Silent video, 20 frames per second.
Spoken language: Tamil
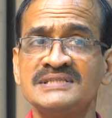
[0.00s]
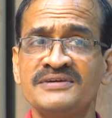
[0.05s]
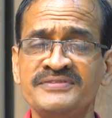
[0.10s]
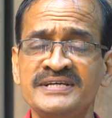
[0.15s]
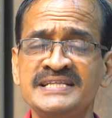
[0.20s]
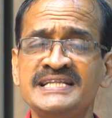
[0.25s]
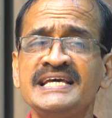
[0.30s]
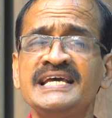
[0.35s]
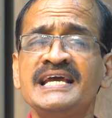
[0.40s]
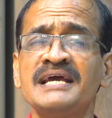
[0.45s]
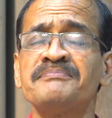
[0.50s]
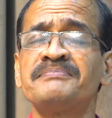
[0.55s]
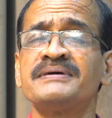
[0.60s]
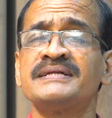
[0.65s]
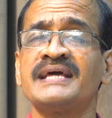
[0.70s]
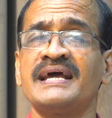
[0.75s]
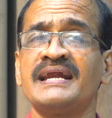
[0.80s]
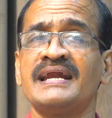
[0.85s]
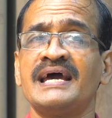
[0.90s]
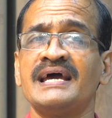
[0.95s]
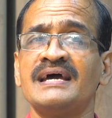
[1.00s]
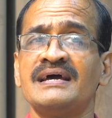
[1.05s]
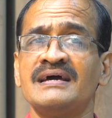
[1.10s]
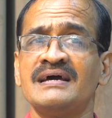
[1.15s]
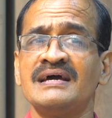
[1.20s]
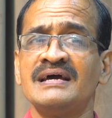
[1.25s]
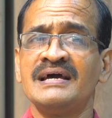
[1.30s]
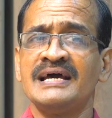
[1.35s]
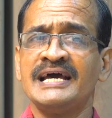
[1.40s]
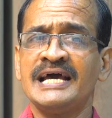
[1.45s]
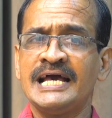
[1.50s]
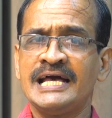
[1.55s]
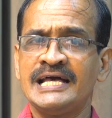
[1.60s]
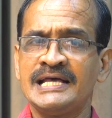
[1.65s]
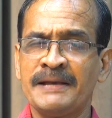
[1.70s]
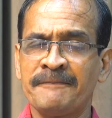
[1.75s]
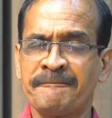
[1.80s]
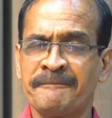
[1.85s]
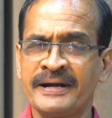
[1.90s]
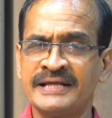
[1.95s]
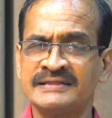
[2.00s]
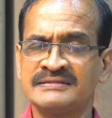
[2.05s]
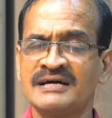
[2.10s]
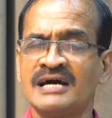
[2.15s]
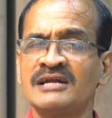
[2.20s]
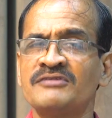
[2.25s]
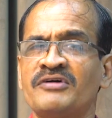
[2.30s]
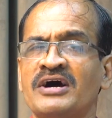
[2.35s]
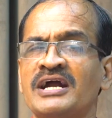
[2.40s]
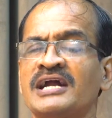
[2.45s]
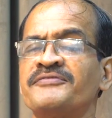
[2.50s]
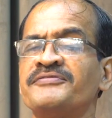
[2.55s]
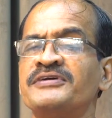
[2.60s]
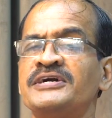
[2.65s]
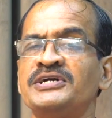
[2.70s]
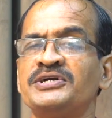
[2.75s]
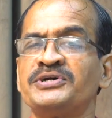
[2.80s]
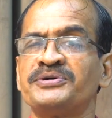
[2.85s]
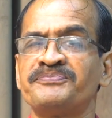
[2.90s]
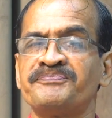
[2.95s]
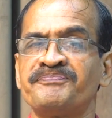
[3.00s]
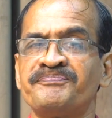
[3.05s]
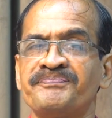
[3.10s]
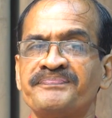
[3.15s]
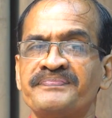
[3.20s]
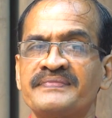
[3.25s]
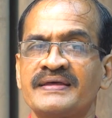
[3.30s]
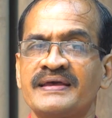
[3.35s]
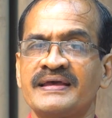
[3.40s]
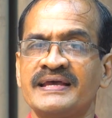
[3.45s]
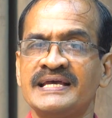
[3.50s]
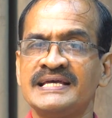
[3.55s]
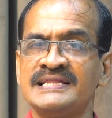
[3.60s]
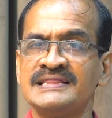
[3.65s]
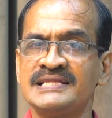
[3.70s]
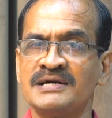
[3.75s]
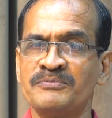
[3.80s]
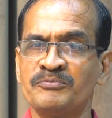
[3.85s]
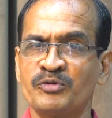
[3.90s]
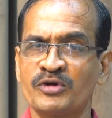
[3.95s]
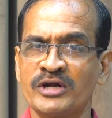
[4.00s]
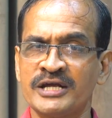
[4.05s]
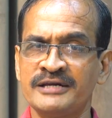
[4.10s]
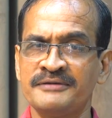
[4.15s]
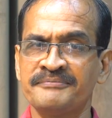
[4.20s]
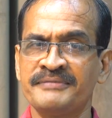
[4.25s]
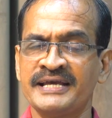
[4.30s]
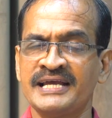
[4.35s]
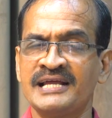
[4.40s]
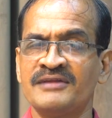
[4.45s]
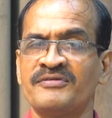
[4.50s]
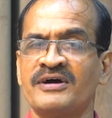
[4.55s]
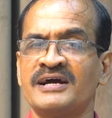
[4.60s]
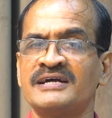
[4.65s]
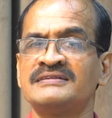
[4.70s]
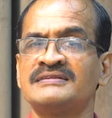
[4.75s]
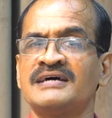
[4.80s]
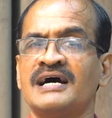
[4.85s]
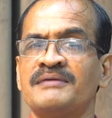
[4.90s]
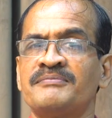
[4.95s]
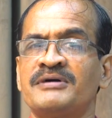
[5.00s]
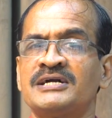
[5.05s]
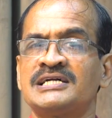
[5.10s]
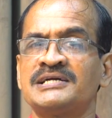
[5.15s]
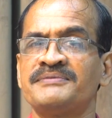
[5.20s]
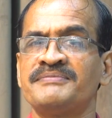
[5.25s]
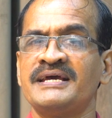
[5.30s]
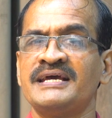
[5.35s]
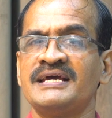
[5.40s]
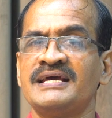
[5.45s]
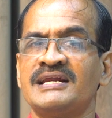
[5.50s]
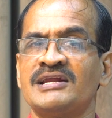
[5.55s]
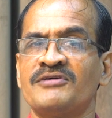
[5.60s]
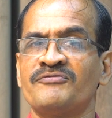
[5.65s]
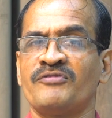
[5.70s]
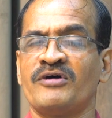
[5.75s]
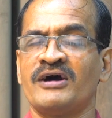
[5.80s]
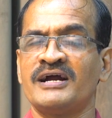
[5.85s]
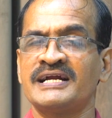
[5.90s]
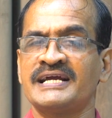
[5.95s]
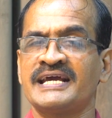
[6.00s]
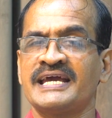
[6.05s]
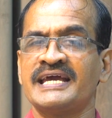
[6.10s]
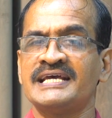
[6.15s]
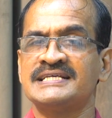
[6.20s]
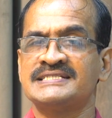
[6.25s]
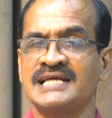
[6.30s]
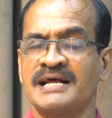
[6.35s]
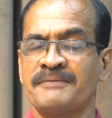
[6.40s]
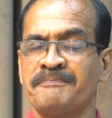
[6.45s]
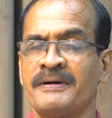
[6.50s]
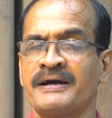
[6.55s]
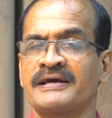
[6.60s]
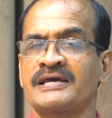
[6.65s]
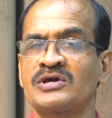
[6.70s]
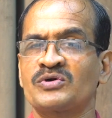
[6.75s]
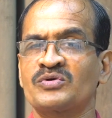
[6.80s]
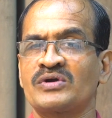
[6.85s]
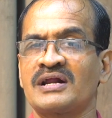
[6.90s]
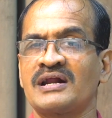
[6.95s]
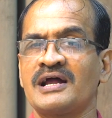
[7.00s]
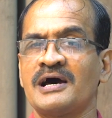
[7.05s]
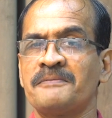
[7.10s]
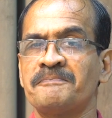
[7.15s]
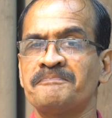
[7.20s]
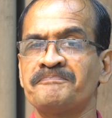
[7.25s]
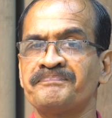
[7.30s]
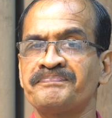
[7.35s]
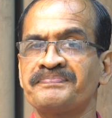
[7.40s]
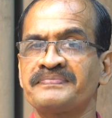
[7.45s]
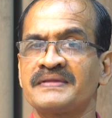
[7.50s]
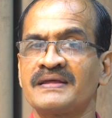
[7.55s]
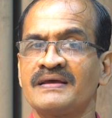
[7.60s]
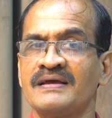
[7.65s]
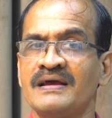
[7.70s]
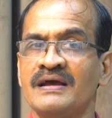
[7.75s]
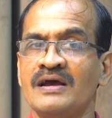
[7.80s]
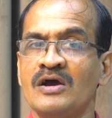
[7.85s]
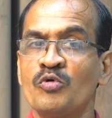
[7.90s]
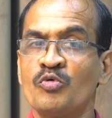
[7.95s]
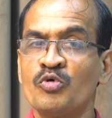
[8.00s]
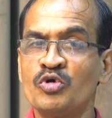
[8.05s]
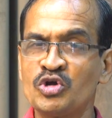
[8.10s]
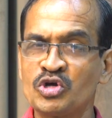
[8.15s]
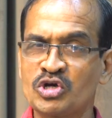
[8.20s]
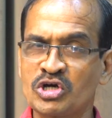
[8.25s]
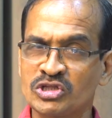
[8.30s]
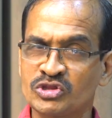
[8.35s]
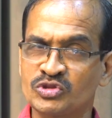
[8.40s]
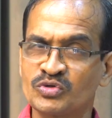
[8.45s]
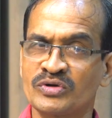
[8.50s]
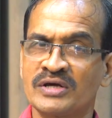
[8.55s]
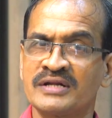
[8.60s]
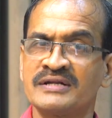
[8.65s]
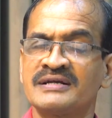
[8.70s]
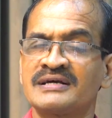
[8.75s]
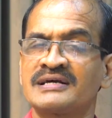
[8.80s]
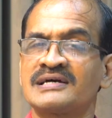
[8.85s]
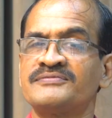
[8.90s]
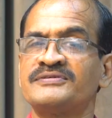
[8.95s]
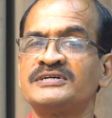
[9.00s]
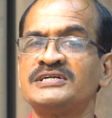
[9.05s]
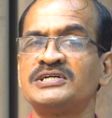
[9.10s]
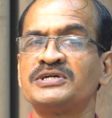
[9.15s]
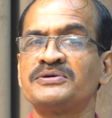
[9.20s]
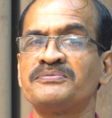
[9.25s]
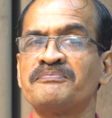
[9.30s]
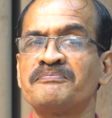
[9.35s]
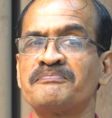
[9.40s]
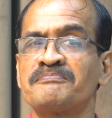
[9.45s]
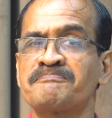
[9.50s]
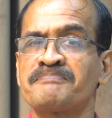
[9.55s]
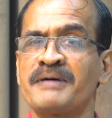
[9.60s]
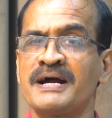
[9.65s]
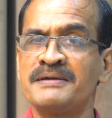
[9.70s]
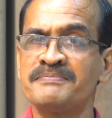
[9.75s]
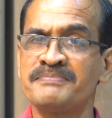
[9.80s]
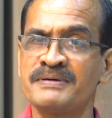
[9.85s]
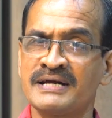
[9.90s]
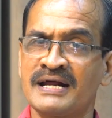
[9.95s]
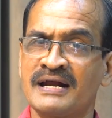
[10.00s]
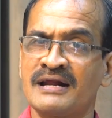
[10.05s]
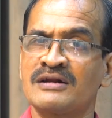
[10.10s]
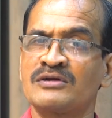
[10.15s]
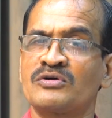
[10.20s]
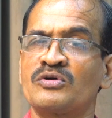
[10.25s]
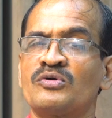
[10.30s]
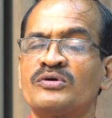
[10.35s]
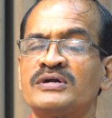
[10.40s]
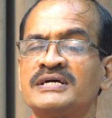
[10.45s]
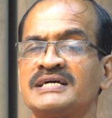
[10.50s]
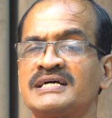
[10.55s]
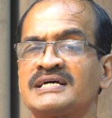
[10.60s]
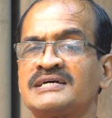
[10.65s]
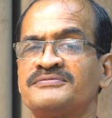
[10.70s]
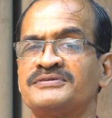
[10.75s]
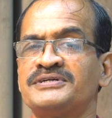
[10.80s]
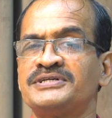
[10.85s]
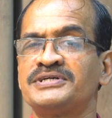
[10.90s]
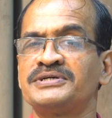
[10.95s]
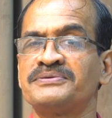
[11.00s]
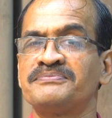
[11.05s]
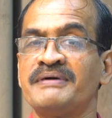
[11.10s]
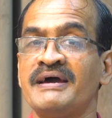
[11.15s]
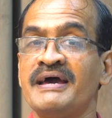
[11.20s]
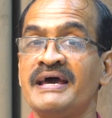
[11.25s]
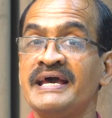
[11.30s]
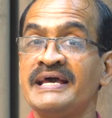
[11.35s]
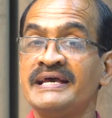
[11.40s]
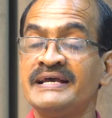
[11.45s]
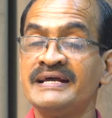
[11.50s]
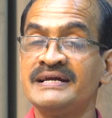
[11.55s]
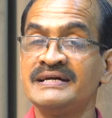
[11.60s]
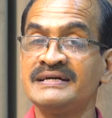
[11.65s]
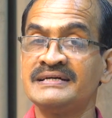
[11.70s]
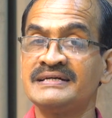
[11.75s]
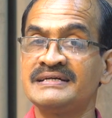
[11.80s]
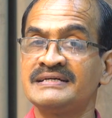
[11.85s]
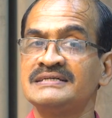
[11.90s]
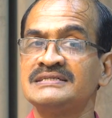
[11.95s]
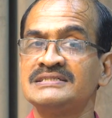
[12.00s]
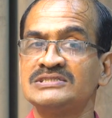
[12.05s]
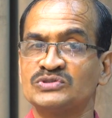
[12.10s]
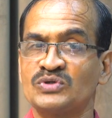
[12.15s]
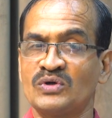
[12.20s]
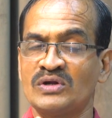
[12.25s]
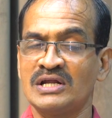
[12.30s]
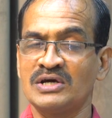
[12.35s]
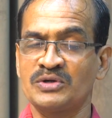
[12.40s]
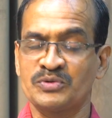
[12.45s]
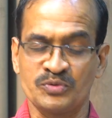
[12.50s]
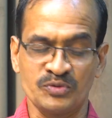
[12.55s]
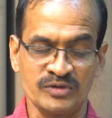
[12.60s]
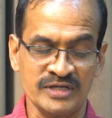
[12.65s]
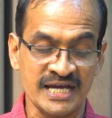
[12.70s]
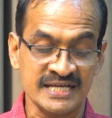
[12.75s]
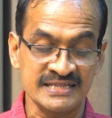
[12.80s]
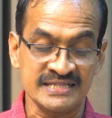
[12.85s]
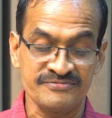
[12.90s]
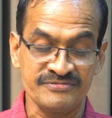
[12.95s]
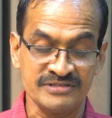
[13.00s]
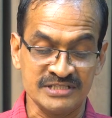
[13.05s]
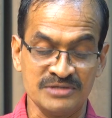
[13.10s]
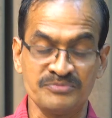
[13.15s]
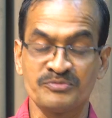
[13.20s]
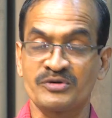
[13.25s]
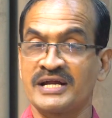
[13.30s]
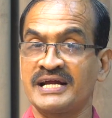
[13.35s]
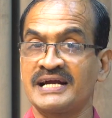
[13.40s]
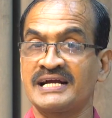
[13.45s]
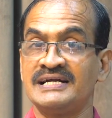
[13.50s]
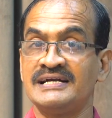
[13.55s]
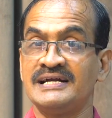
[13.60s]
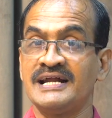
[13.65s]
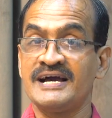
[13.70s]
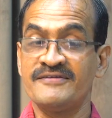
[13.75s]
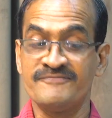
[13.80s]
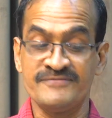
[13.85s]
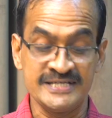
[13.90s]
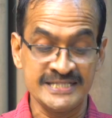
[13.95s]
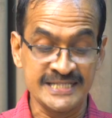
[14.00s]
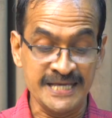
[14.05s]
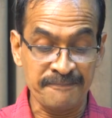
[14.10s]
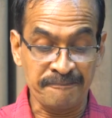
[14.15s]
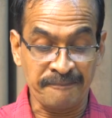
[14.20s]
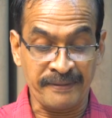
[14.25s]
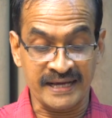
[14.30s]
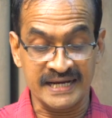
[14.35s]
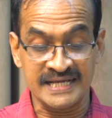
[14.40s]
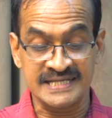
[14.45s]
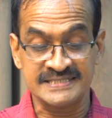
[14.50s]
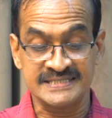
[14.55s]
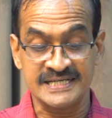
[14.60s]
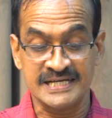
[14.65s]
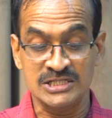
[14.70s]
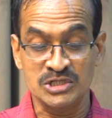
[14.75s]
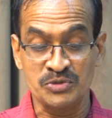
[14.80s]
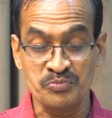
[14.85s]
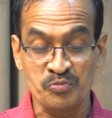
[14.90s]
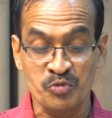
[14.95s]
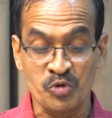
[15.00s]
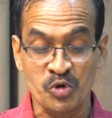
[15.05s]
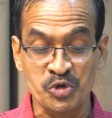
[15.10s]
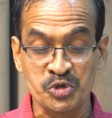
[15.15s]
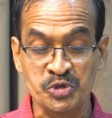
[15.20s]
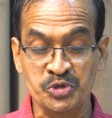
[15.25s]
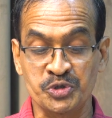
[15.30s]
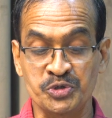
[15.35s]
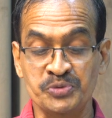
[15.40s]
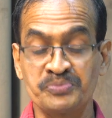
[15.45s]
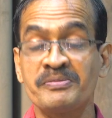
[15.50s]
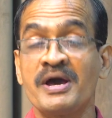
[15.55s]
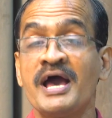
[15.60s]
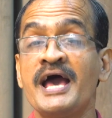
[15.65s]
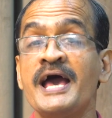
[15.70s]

விதி என்பது என்ன இப்படித்தான் வாழ வேண்டும் இந்த முறைமையில் வாழ்ந்தால் மட்டுமே நம் வாழ்க்கையை சிறப்பாக்கி கொள்ளலாம் ஒழுக்கத்துடன் இருக்க வேண்டும் பண்பு நலன்களோடு இருக்க வேண்டும் என்று சொல்லக்கூடிய அந்த விதிமுறைகள் விதி பல செய்தும் ஒன்றும்